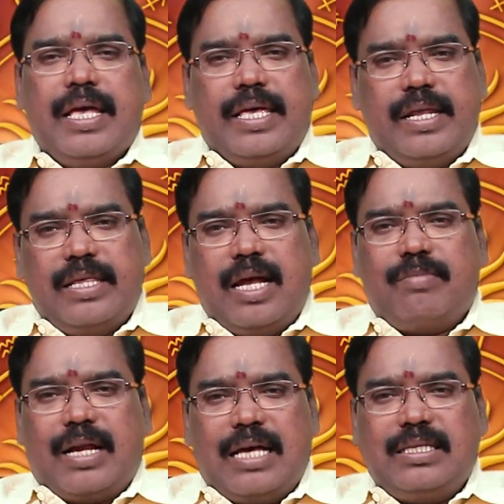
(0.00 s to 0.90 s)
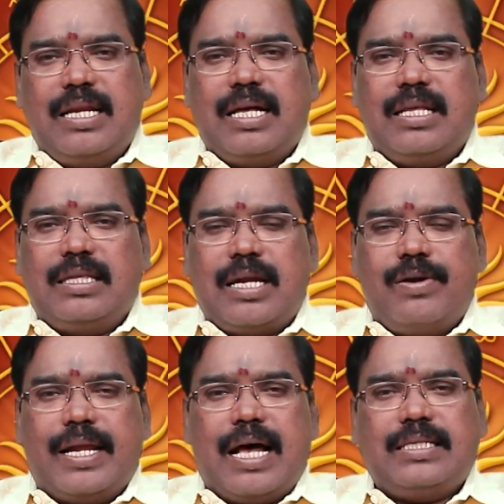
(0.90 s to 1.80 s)
இருந்தாலும் ராசிநாதன்
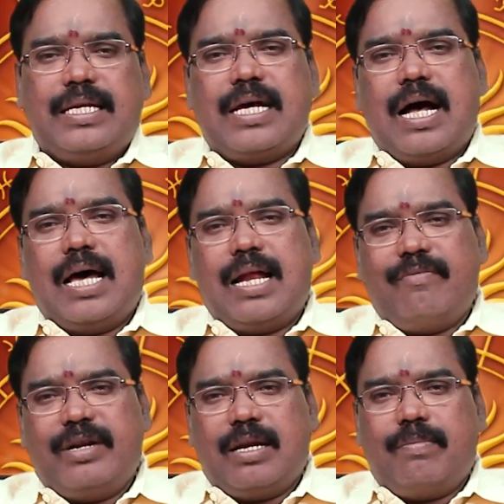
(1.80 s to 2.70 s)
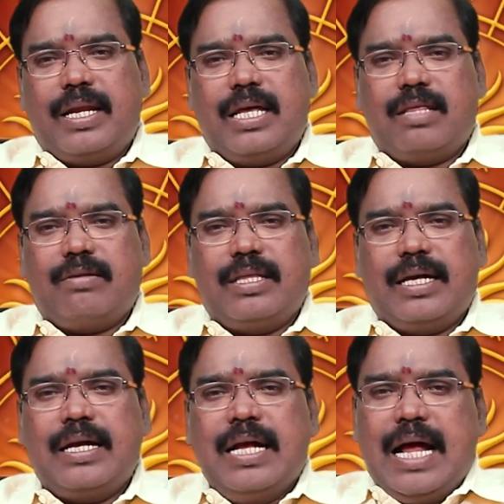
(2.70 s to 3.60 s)
தன்னுடைய ராசிக்கு ஆறாம் வீட்டில் மறையிறது
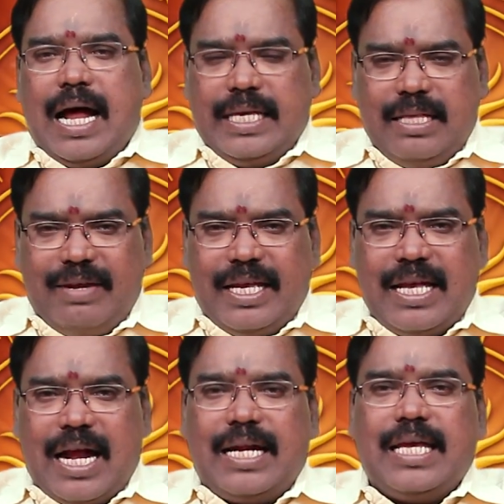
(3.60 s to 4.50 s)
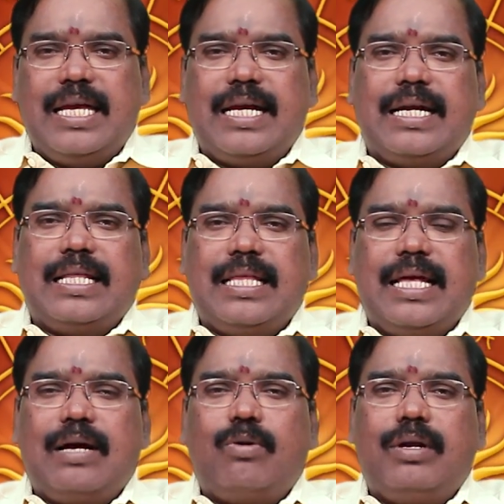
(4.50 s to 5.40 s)
வந்து இதுவரைக்கும் அடங்கி கிடந்த
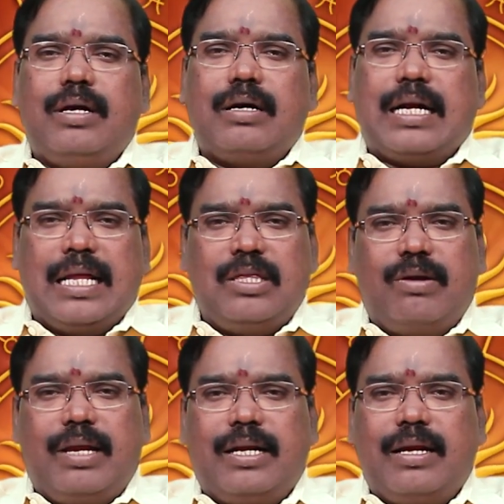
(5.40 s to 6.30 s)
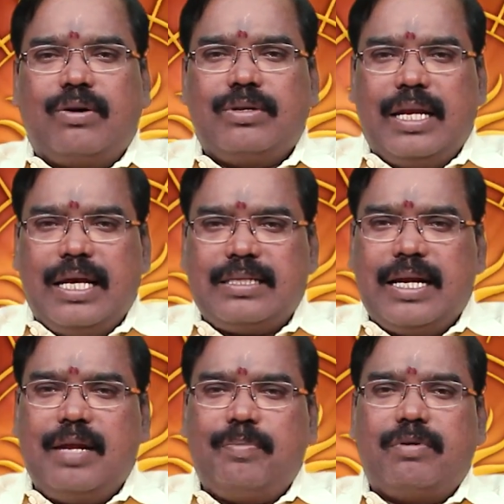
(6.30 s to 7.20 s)
ஒரு கடன் தொல்லைகளை கொஞ்சம்
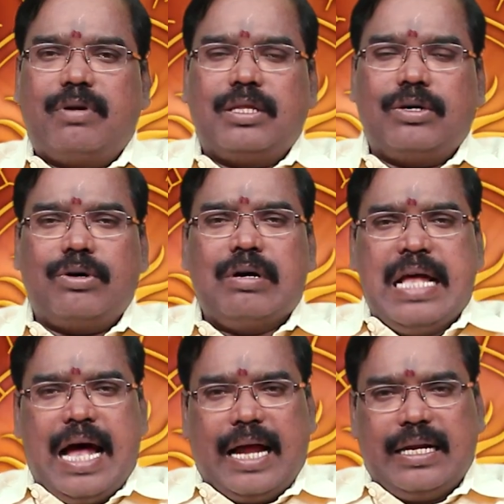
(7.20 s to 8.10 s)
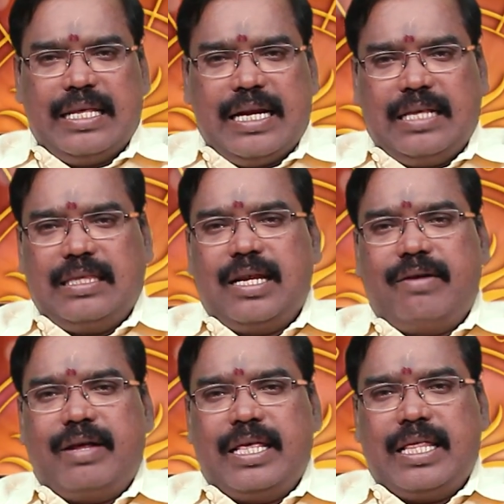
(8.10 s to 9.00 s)
லேசாக எழுப்பி விடுறதுக்கோ அல்லது
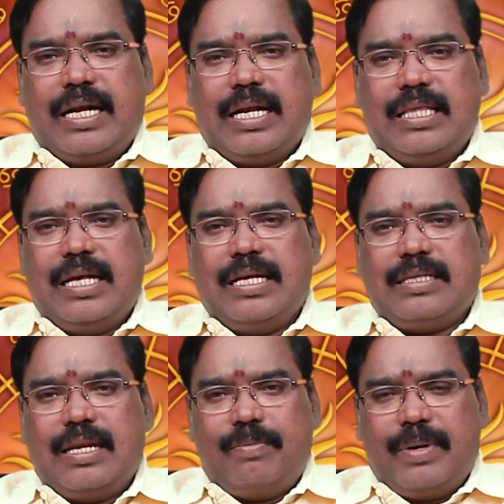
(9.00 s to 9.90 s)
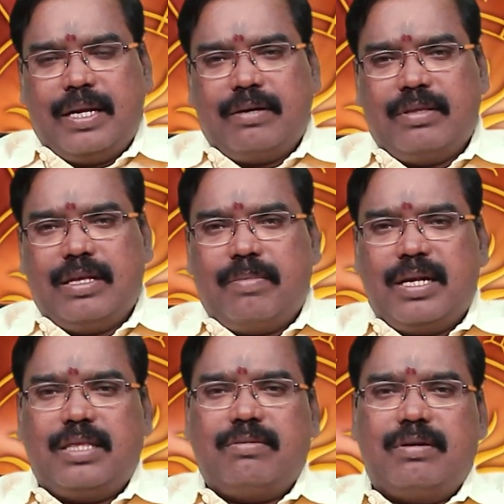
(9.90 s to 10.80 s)
நடுத்தர வயதை கடந்த சில பேருக்கு வந்து
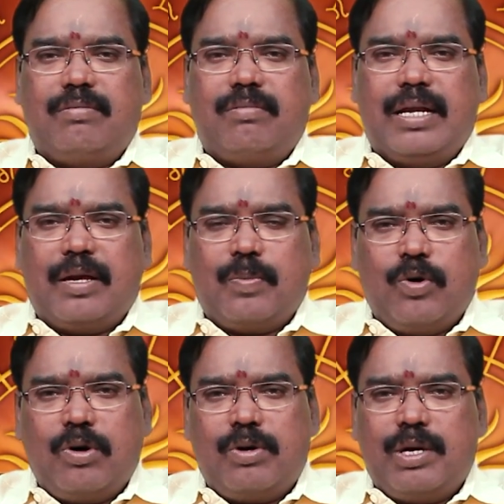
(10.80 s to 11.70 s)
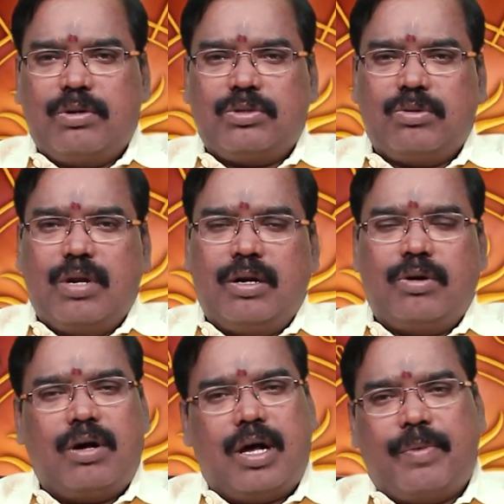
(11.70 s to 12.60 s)
மருத்துவமனைக்கு போகக்கூடிய ஒரு
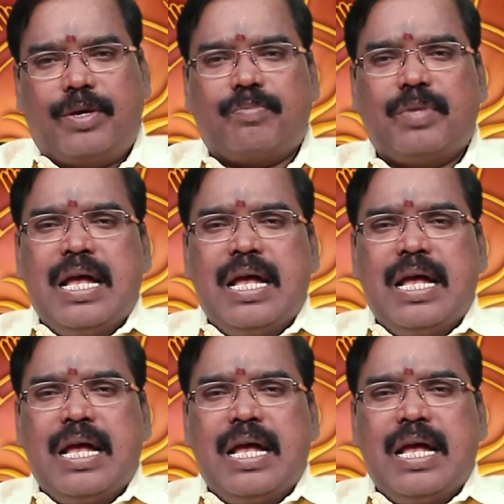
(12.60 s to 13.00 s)
சூழலுக்கோ அமையும்